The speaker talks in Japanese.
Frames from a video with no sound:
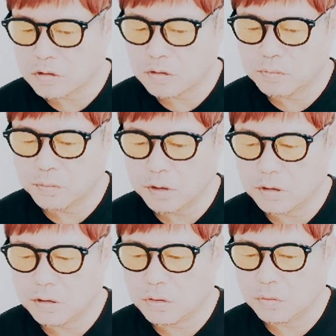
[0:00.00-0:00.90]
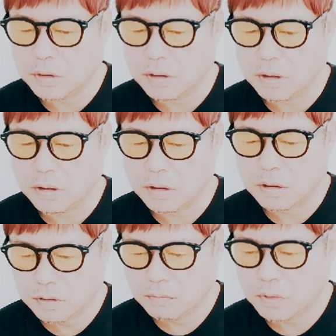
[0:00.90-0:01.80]
が心配なのはね、
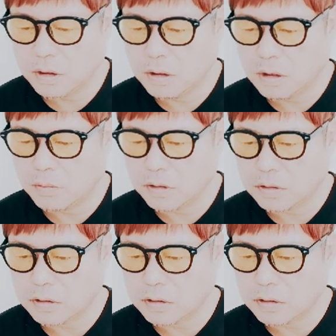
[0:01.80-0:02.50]
前山